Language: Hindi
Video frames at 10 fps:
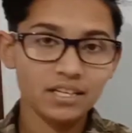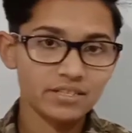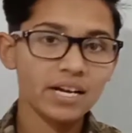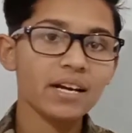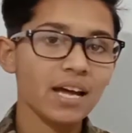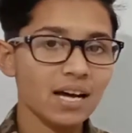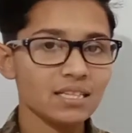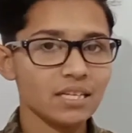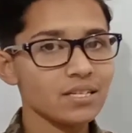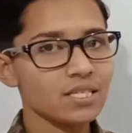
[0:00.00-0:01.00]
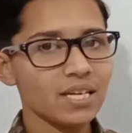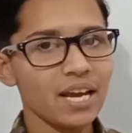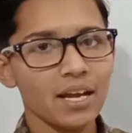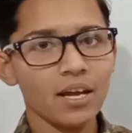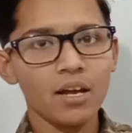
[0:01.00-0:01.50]
त्रिज्या ज्ञात
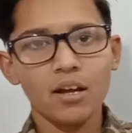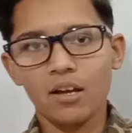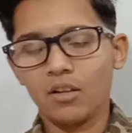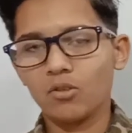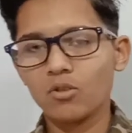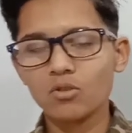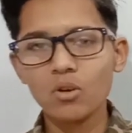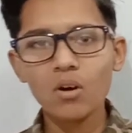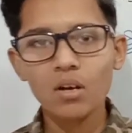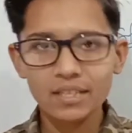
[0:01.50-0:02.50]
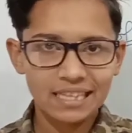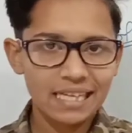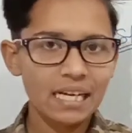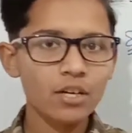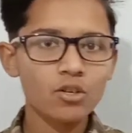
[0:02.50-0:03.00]
कीजिए तो दोस्तों
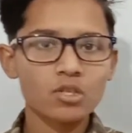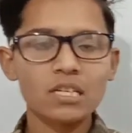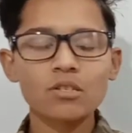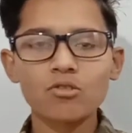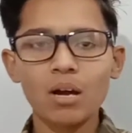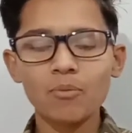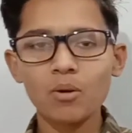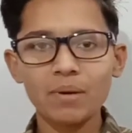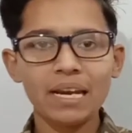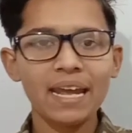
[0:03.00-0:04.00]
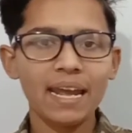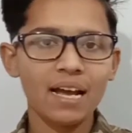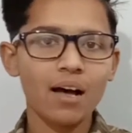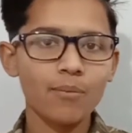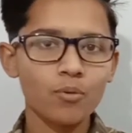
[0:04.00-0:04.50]
तीन क्वेश्चंस जो आपको मिले हैं
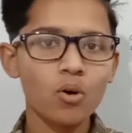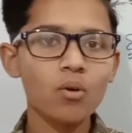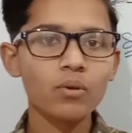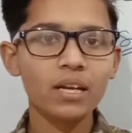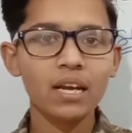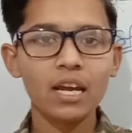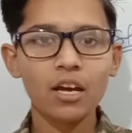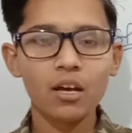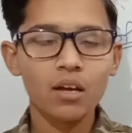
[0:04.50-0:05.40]
आपको उनके